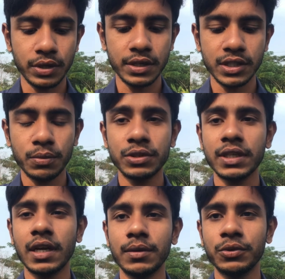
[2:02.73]
করে আসছে এবং
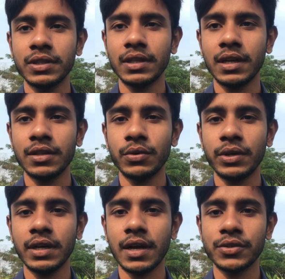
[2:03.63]
যেখানে বসে তারা এ
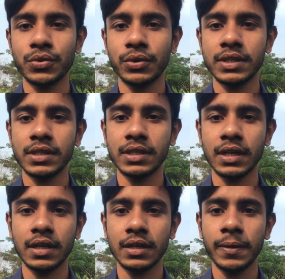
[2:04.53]
ধরনের কাজ করেছে
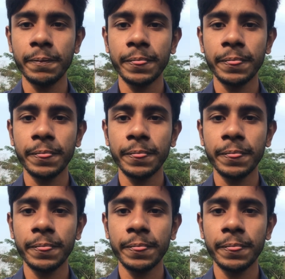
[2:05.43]
সেখানে